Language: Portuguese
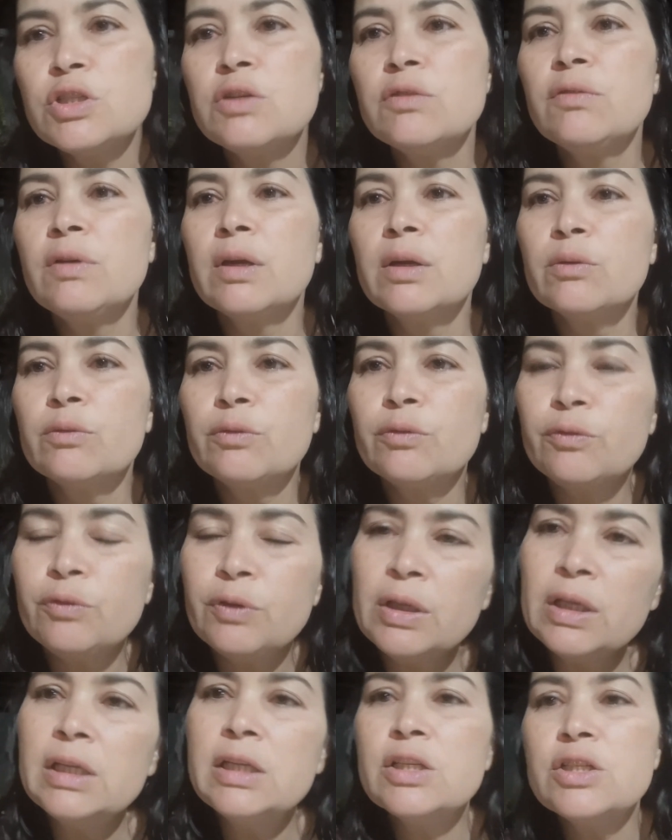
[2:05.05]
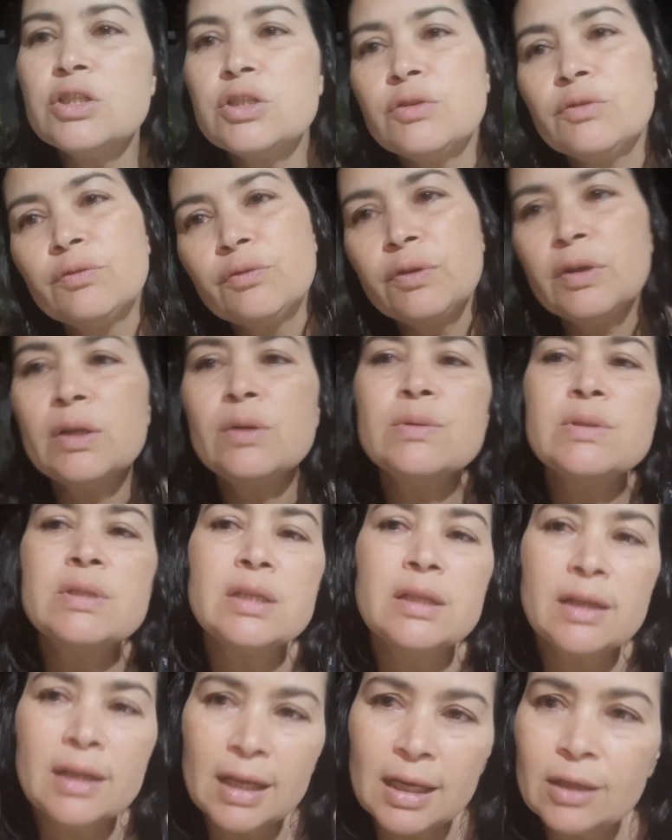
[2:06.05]
tiveram filhas de filhos
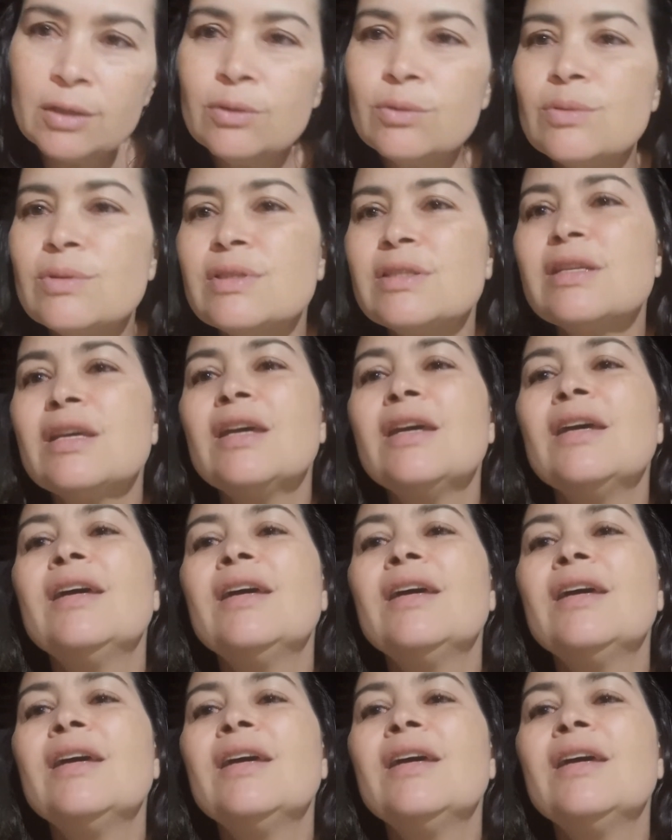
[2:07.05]
e netos